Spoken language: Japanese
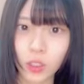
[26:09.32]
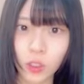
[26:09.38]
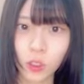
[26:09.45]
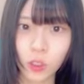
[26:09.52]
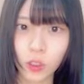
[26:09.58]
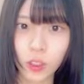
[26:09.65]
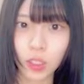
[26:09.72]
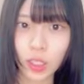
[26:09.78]

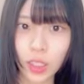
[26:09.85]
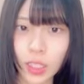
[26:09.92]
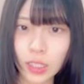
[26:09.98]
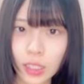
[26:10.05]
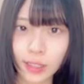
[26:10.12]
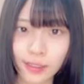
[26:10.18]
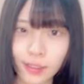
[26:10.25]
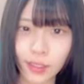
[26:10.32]
10位きひら
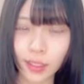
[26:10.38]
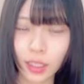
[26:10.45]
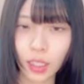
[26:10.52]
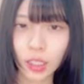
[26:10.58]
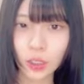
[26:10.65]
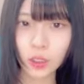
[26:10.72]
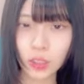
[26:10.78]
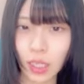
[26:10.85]
さん9位
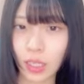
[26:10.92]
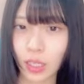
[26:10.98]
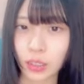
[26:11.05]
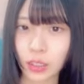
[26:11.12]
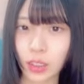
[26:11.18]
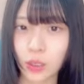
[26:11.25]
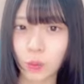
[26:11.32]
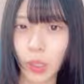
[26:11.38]
海斗さん
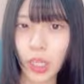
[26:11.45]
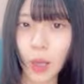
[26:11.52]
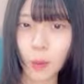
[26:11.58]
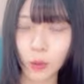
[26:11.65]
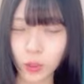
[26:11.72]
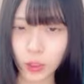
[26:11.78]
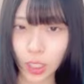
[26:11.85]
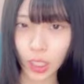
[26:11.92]
8位まな
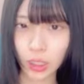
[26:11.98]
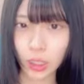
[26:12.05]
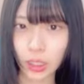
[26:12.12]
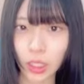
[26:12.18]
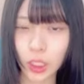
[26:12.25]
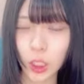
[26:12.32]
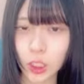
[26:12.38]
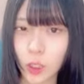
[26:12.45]
もんさん
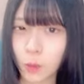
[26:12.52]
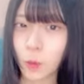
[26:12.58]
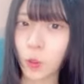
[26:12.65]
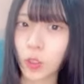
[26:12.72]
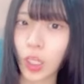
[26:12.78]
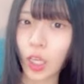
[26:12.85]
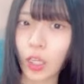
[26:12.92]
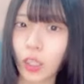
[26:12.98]
7位なちゃも
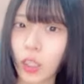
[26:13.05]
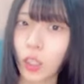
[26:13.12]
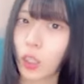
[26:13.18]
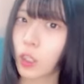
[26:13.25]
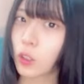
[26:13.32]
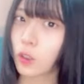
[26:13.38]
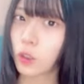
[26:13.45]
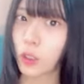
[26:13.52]
こさん
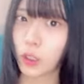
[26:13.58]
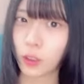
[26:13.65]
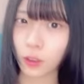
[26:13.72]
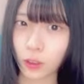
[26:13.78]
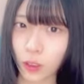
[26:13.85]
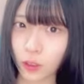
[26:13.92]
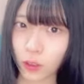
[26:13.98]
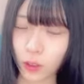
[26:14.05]
6位豊
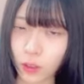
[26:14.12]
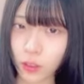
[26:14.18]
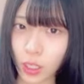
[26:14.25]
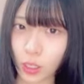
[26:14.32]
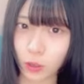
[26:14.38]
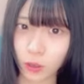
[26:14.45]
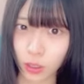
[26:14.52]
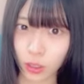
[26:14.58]
中のひろ
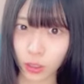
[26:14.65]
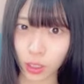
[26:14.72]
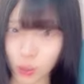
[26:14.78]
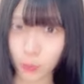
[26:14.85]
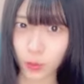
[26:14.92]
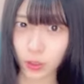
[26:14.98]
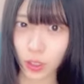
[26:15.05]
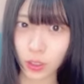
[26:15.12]
さん5位高
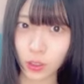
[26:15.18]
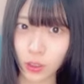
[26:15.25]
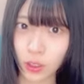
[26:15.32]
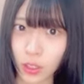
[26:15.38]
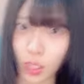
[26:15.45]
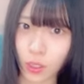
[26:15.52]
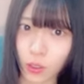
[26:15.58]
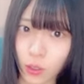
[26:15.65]
松愛知園
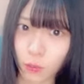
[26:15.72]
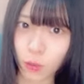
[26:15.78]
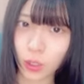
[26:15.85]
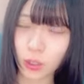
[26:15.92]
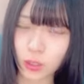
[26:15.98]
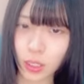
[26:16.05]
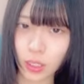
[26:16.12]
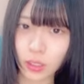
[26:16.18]
さん4位
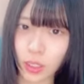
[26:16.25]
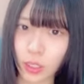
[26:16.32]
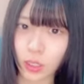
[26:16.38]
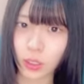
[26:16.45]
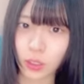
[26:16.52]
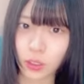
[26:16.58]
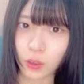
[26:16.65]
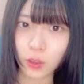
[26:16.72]
バードさん3位
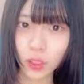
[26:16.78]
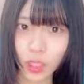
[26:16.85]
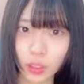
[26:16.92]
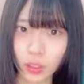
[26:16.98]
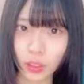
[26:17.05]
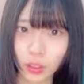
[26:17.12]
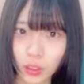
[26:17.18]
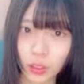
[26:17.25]
いちごさ
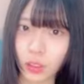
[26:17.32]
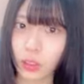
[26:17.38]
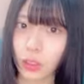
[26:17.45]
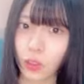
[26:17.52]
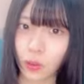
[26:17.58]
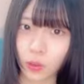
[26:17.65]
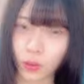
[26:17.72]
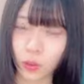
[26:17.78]
ん2位
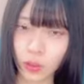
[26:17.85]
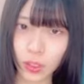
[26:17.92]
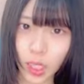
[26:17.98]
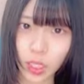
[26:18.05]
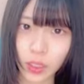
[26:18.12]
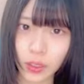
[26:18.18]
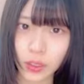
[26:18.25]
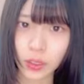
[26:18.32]
東南さん
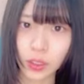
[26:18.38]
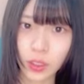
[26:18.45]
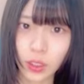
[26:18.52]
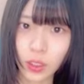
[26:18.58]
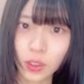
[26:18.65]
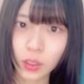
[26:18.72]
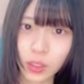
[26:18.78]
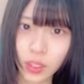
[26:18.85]
1位
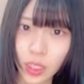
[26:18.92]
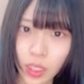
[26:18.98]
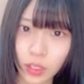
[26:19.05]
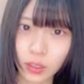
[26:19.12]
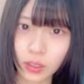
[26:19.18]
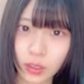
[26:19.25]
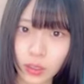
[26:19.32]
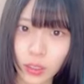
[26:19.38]
きよしさ
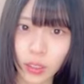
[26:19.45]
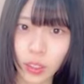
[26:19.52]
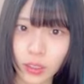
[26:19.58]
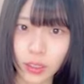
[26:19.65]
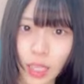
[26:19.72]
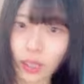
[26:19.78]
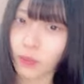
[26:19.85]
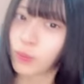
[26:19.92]

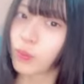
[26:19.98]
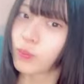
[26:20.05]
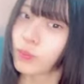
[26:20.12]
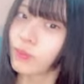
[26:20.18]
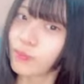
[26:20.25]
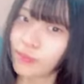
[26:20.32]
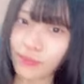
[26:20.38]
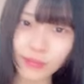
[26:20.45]
ん3う
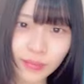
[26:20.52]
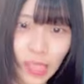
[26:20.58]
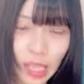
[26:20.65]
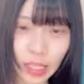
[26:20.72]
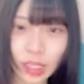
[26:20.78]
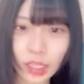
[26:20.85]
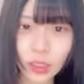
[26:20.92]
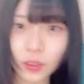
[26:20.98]
んあ
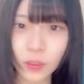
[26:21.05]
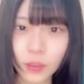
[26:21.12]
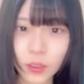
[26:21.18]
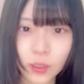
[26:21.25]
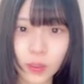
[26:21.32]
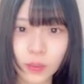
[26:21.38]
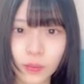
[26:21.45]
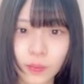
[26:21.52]
りが
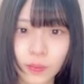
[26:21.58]
とう